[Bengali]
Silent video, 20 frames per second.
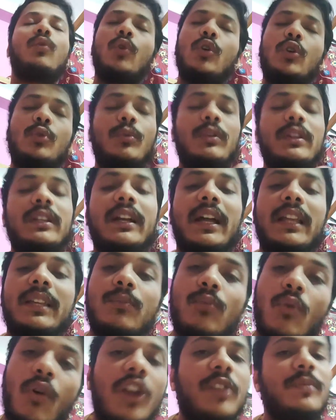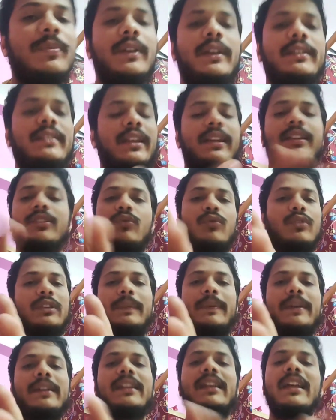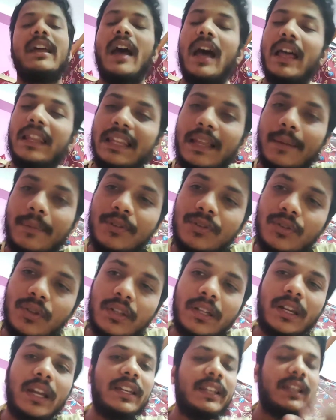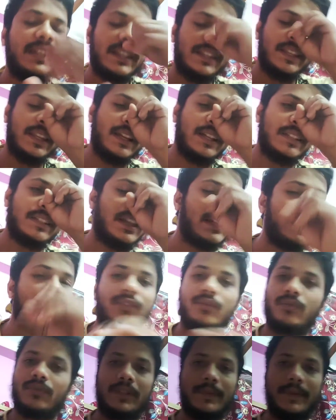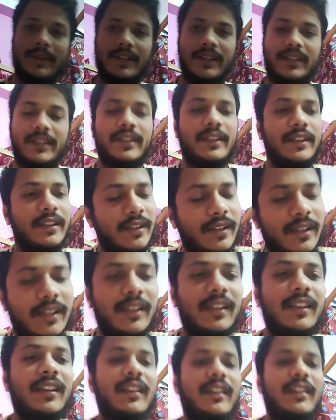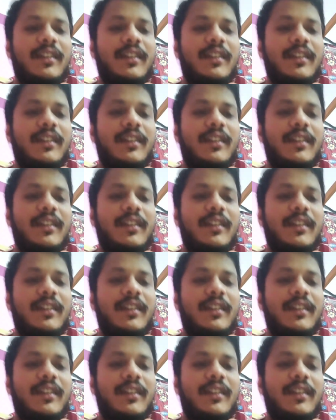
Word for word: কোলমলি খালি ভয় পেয়ে গেছে আর কিছু করতে পারেনি আর লাবণী সরকার খালি কেঁদে গেছে আর কিছু করতে পারেনি হ্যাঁ,